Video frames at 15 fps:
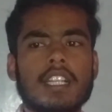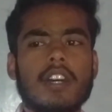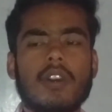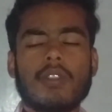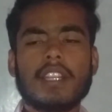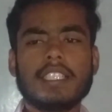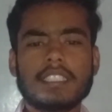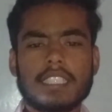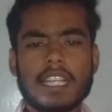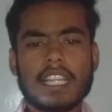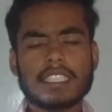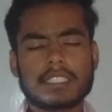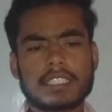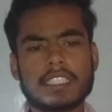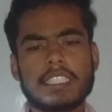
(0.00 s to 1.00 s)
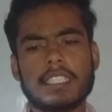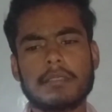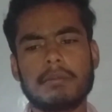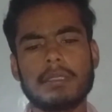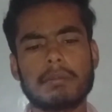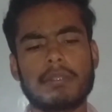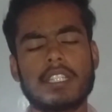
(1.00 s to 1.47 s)
ऑनलाइन क्लास
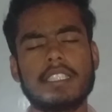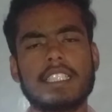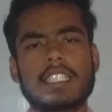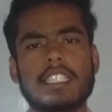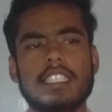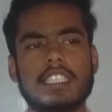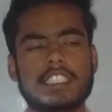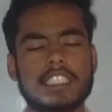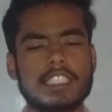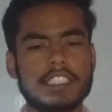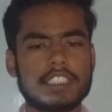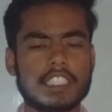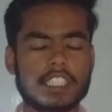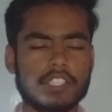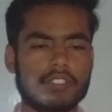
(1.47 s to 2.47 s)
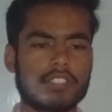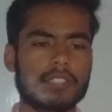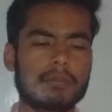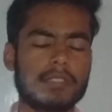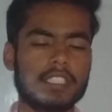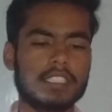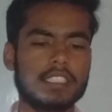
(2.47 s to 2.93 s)
फिर पढ़ने के लिए अच्छे टीचर की ज़रूरत
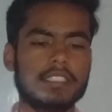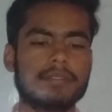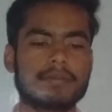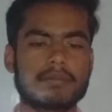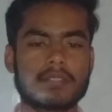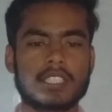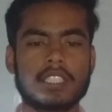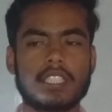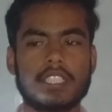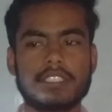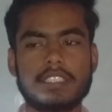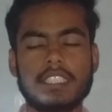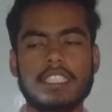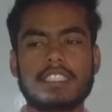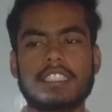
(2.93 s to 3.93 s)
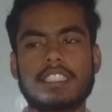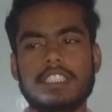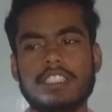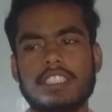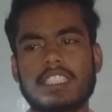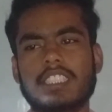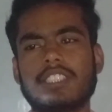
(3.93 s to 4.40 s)
पड़ेगी अच्छे ऐसे
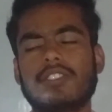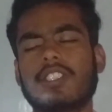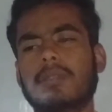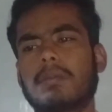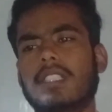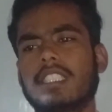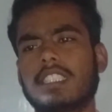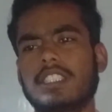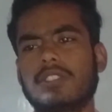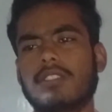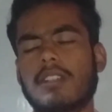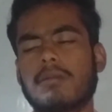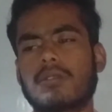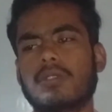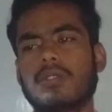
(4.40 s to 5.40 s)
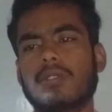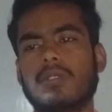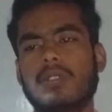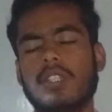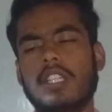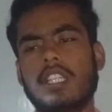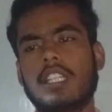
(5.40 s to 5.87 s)
टीचर की ज़रूरत पड़ेगी जो आपको
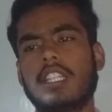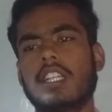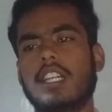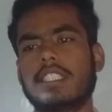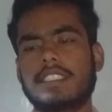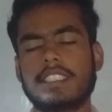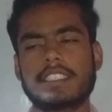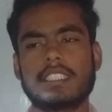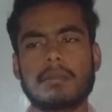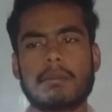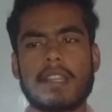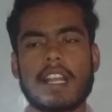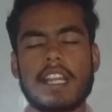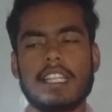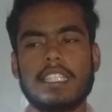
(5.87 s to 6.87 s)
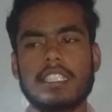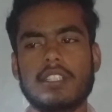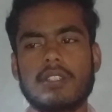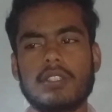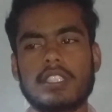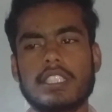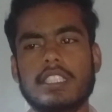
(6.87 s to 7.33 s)
अच्छे से पढ़ाए
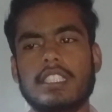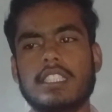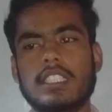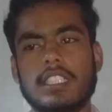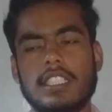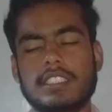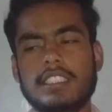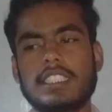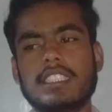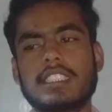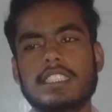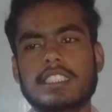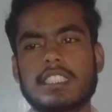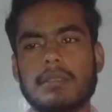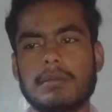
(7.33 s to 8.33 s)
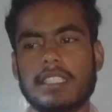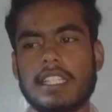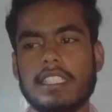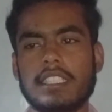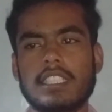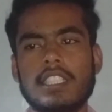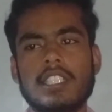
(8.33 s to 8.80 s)
और अच्छे से
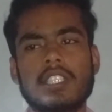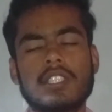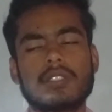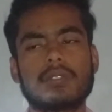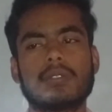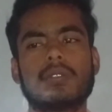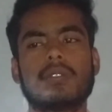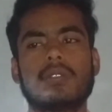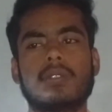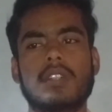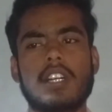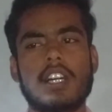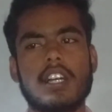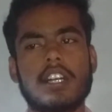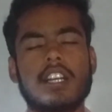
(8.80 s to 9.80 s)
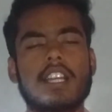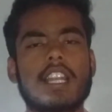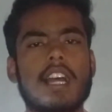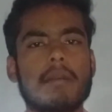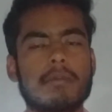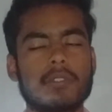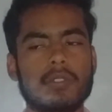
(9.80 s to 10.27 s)
समझाए तो अगर
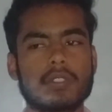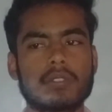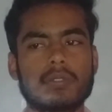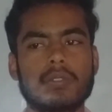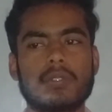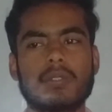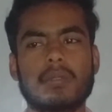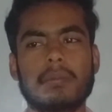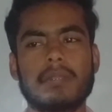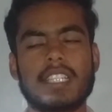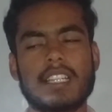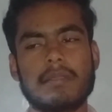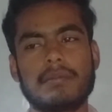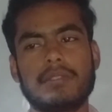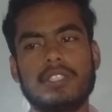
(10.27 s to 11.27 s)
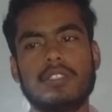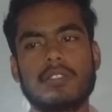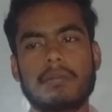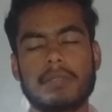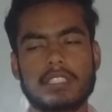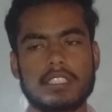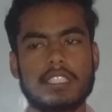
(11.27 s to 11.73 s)
आप लोग को मेरा वीडियो
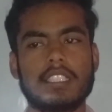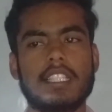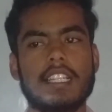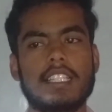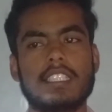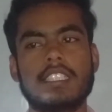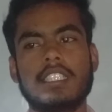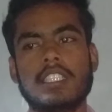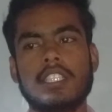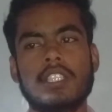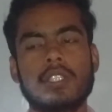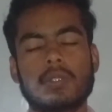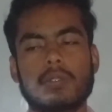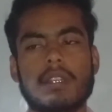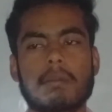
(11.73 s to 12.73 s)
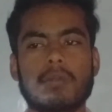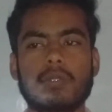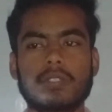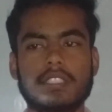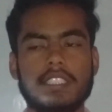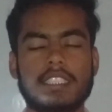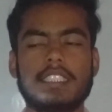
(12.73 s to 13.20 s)
पसंद आए तो आप
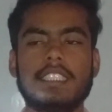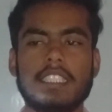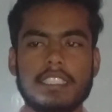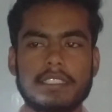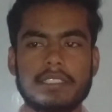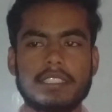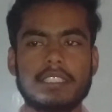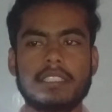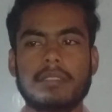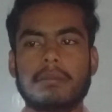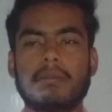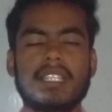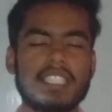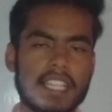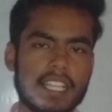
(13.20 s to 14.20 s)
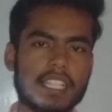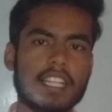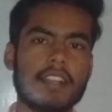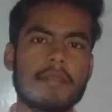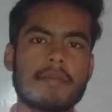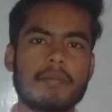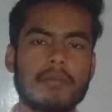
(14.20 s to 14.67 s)
लोग देखिए मज़ा
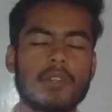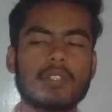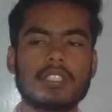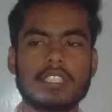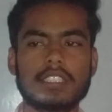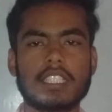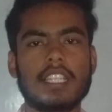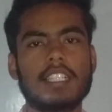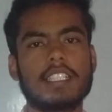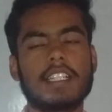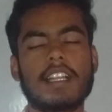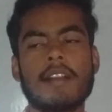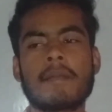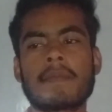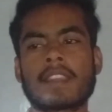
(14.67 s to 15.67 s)
आएगा बहुत अच्छा लगेगा